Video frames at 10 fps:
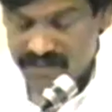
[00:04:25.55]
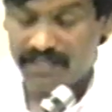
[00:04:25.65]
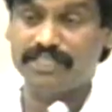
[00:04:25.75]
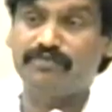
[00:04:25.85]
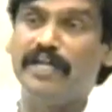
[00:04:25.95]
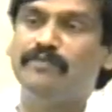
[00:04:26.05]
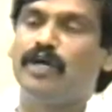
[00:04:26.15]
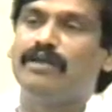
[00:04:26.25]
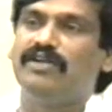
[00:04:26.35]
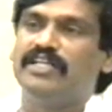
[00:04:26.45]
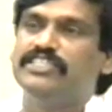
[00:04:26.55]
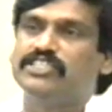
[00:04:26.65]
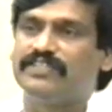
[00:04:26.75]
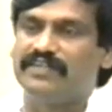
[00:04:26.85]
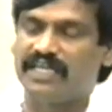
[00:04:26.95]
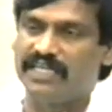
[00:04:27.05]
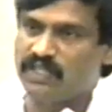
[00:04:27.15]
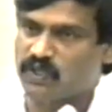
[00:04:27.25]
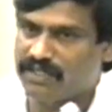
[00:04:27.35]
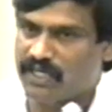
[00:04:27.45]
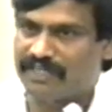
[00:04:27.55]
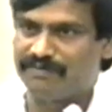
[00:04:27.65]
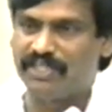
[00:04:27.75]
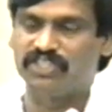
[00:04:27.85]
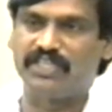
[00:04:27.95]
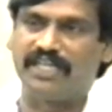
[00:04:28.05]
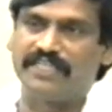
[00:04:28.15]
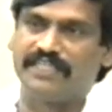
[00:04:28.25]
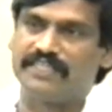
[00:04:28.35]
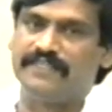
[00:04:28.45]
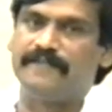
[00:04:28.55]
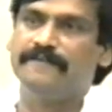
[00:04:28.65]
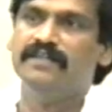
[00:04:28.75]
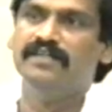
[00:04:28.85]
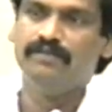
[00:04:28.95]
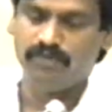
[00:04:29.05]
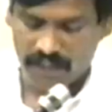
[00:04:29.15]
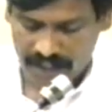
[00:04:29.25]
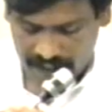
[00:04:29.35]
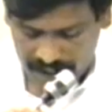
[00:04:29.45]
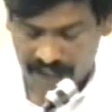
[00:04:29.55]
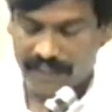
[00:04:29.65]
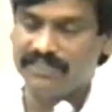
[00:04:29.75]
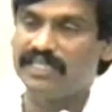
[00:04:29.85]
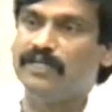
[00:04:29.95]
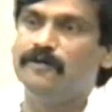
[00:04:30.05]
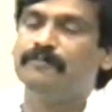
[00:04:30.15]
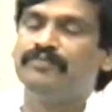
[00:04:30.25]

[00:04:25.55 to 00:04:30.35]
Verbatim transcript: సిక్స్ పాయింట్ ఫారంలో అందించేటువంటి ఘనత కూడా డాక్టర్ చిన్నారెడ్డి దక్కింది ముఖ్యంగా రంగారెడ్డి జిల్లాలో